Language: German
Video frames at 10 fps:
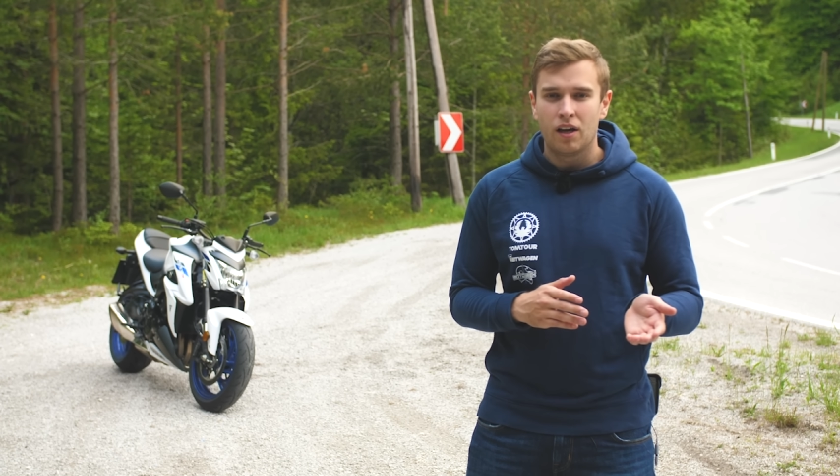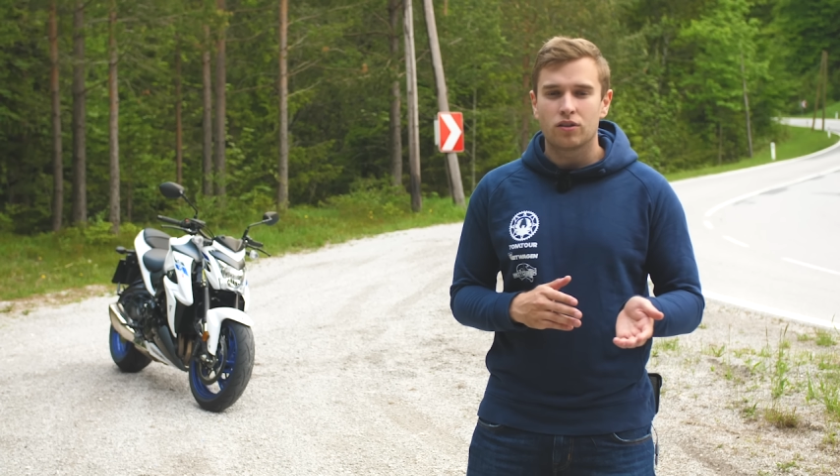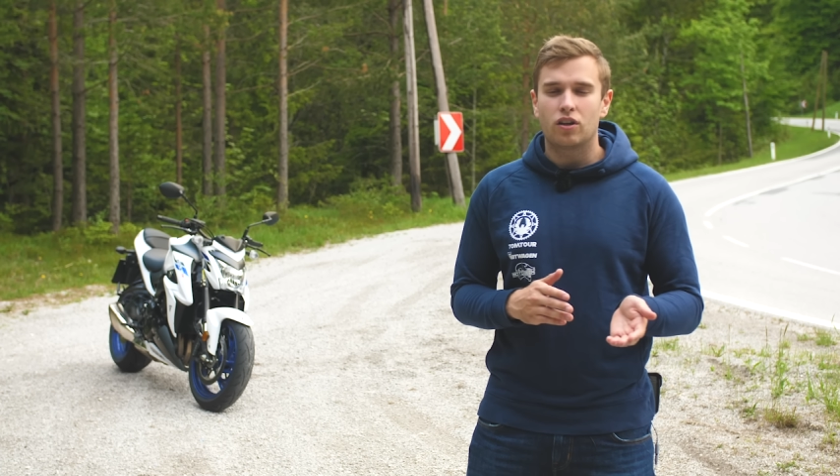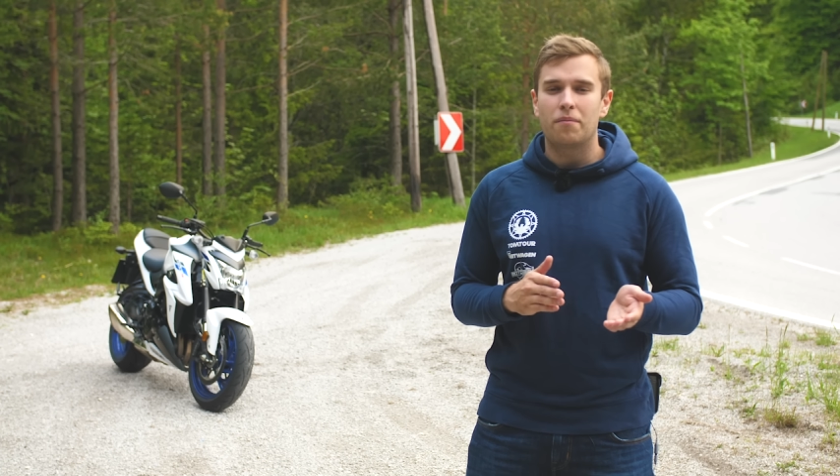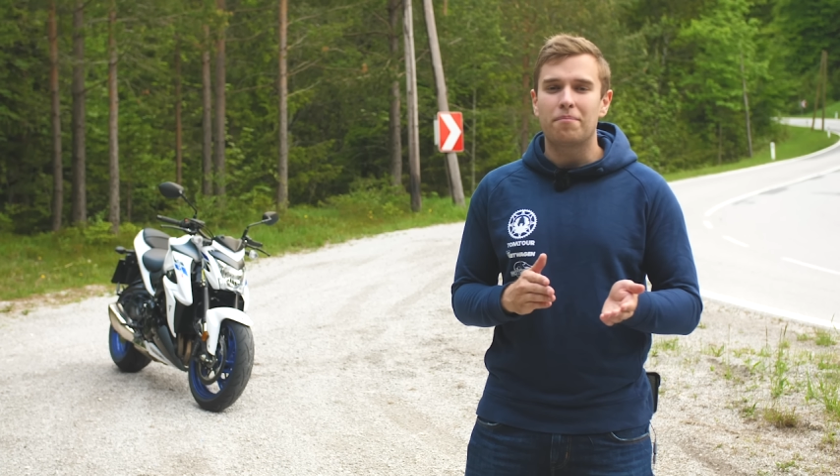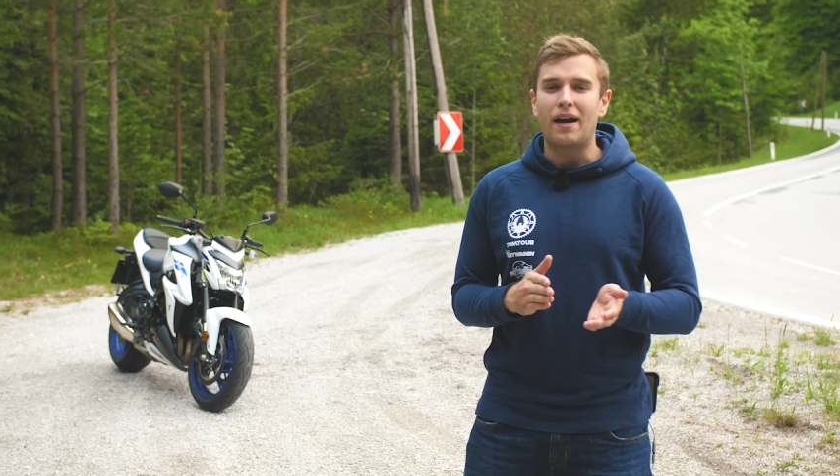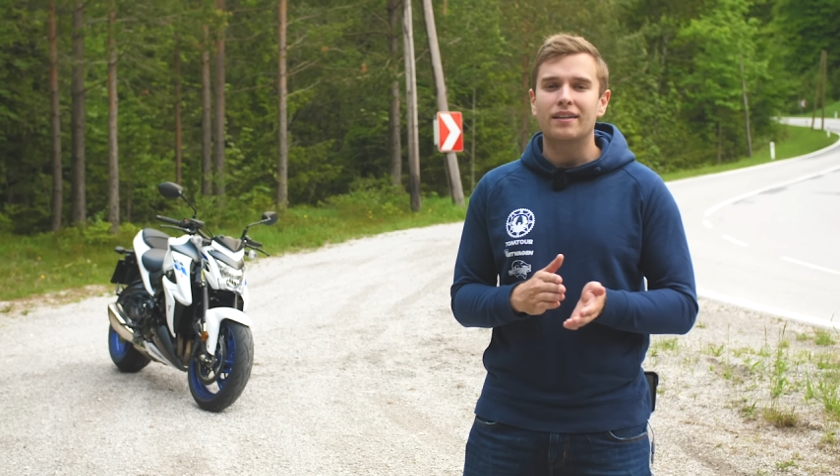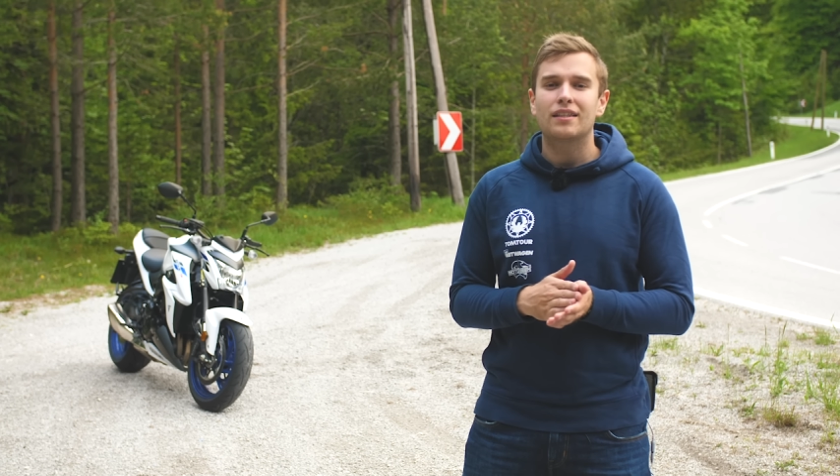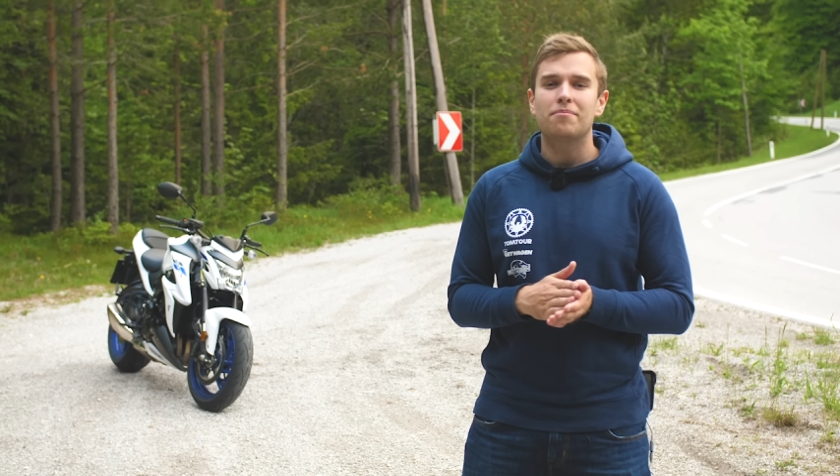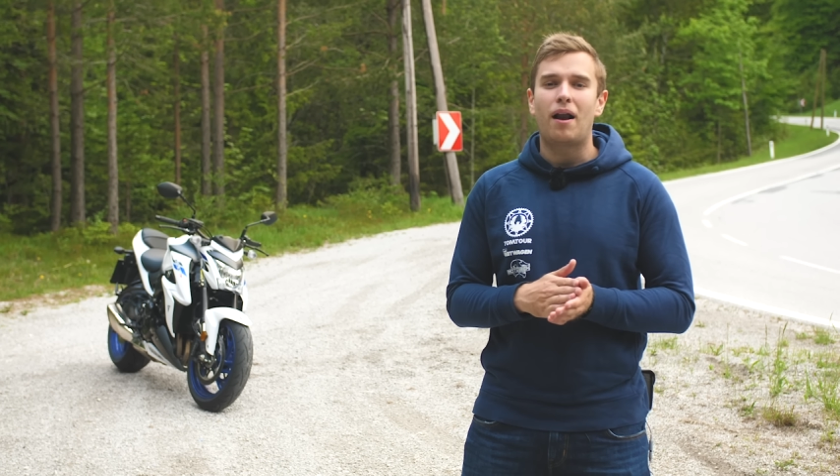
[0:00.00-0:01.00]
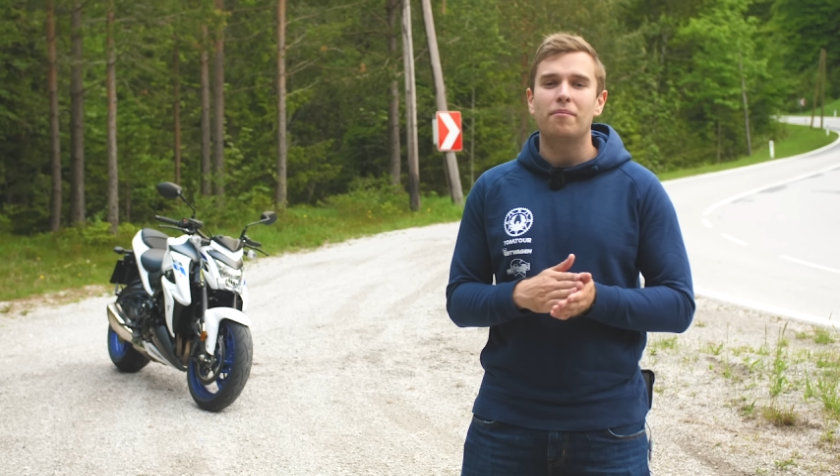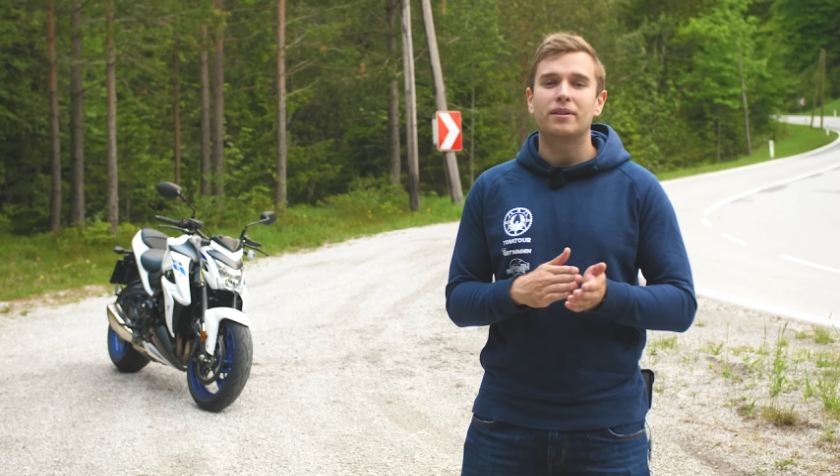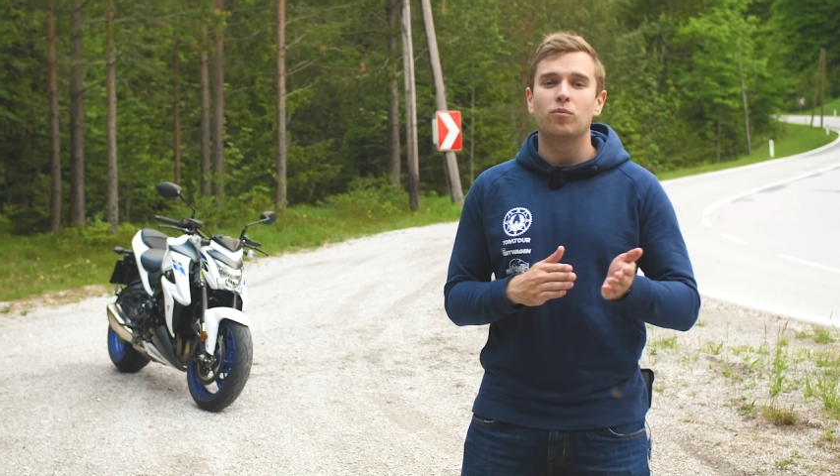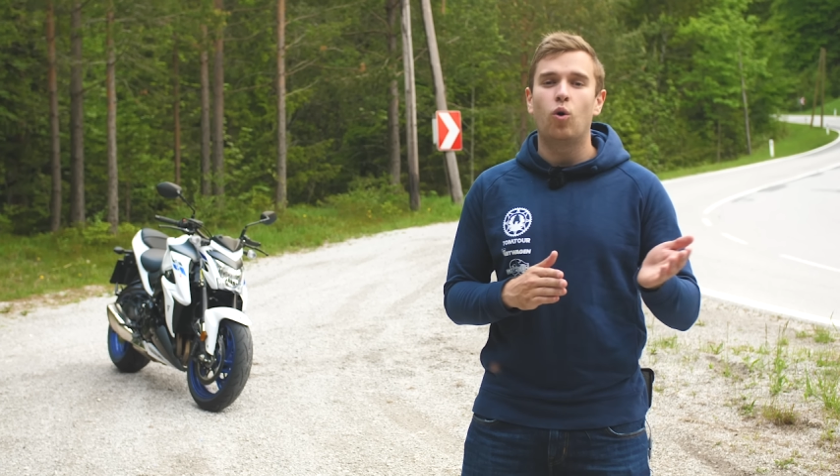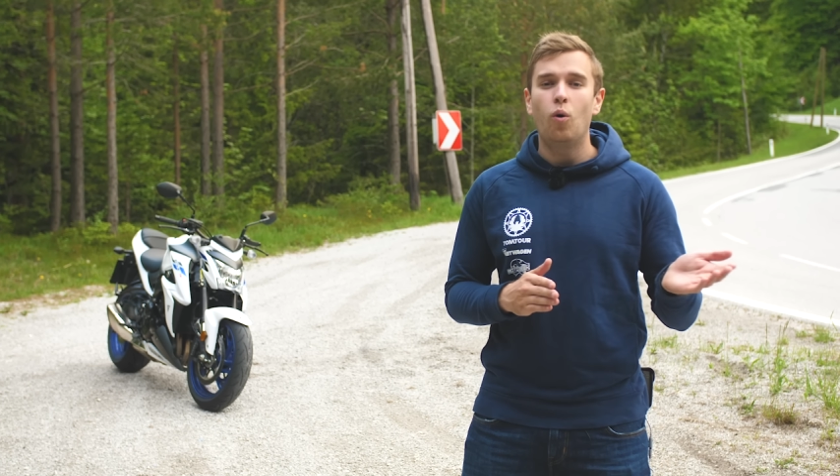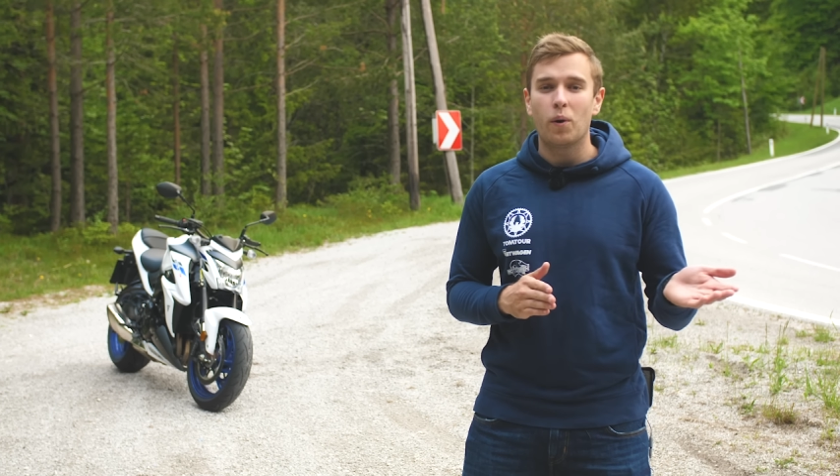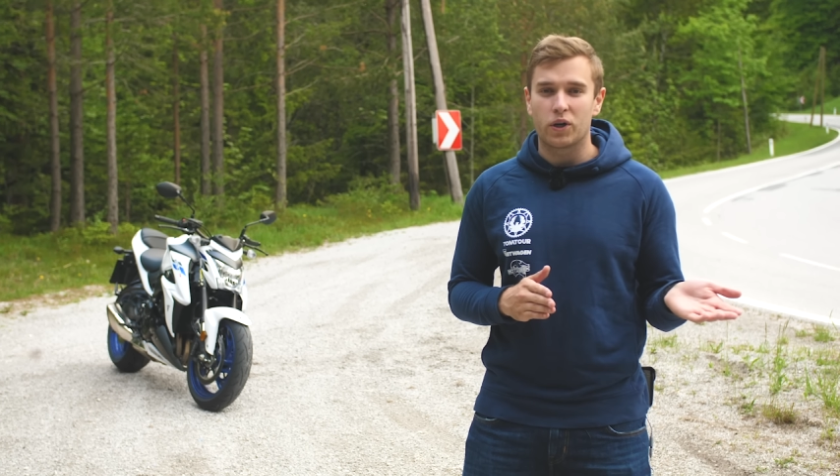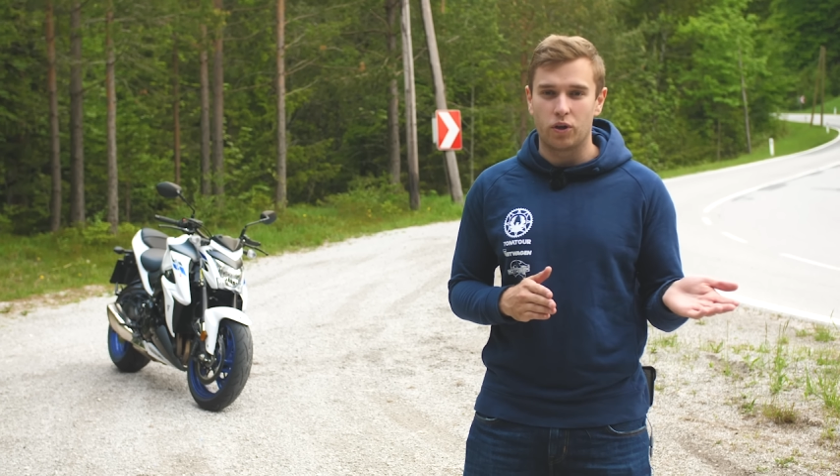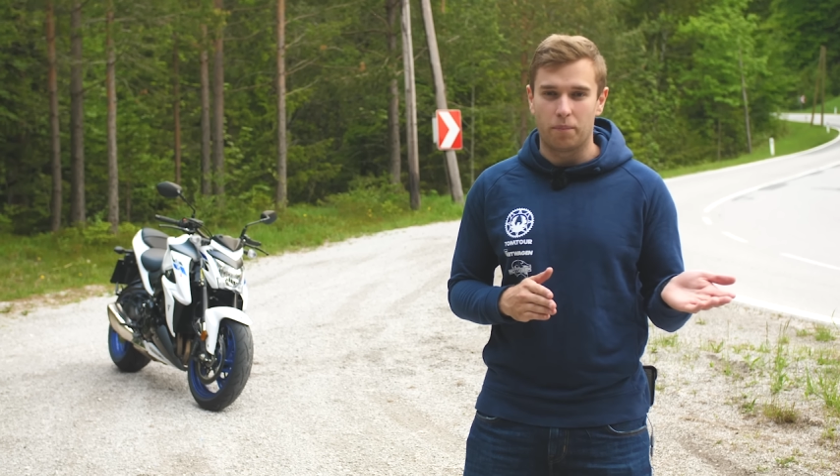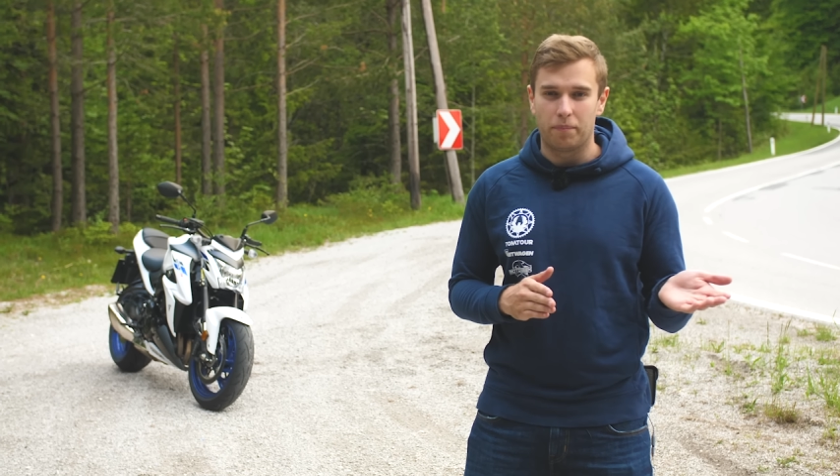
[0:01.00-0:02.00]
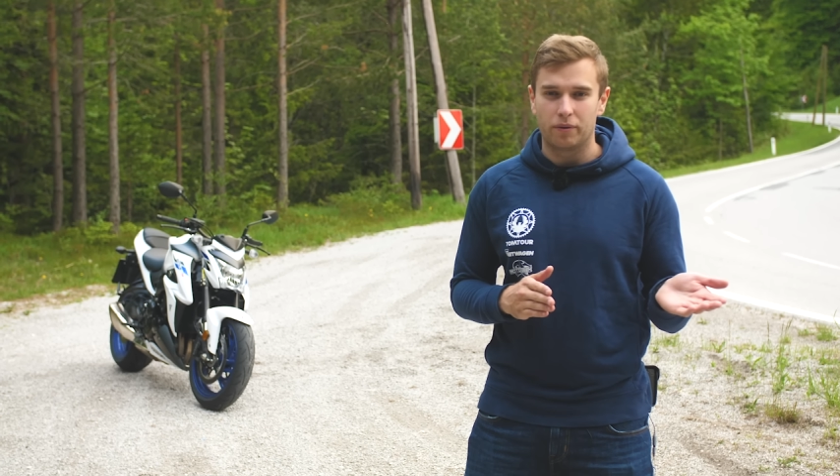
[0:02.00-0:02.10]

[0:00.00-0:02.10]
sondern maximal mit dem Oberkörper.